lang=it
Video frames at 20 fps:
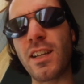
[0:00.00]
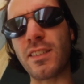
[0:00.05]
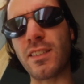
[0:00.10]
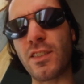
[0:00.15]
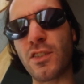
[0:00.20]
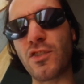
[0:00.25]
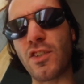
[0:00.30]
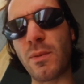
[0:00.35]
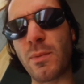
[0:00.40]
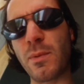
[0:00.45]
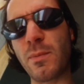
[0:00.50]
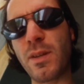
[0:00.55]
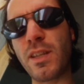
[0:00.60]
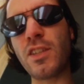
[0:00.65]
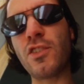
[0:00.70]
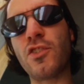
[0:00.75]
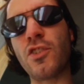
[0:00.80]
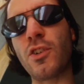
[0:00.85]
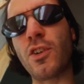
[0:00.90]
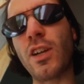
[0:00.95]
essendo eh, già
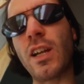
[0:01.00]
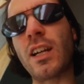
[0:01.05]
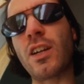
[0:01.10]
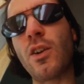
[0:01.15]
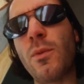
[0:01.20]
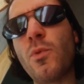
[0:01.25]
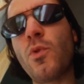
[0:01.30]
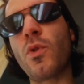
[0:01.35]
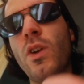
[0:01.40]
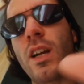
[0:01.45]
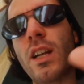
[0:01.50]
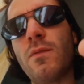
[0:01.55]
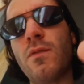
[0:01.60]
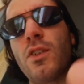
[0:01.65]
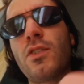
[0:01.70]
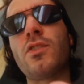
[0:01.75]
pomeriggio, è comunque che il